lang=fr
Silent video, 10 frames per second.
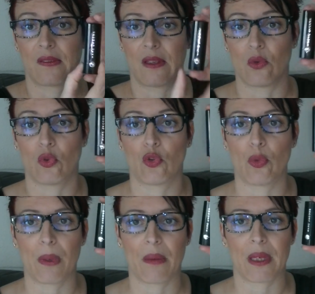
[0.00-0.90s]
C'est une
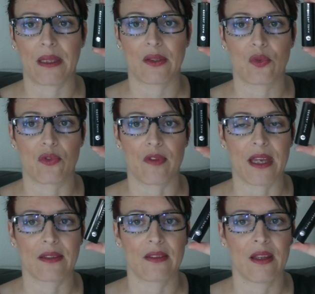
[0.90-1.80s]
super belle
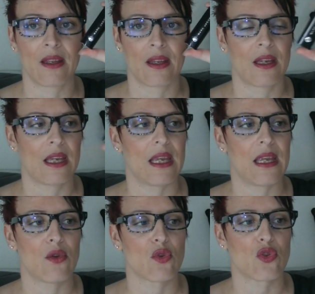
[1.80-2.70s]
découverte.
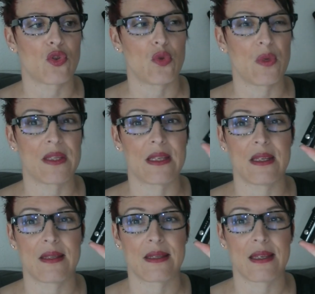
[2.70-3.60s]
Et euh,
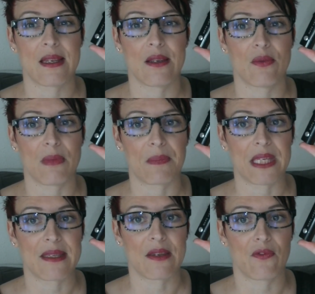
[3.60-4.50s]
celui-ci, c'est euh, ma
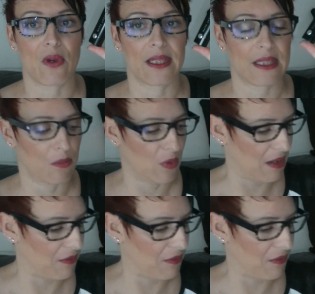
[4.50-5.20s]
petite Séphorette qui me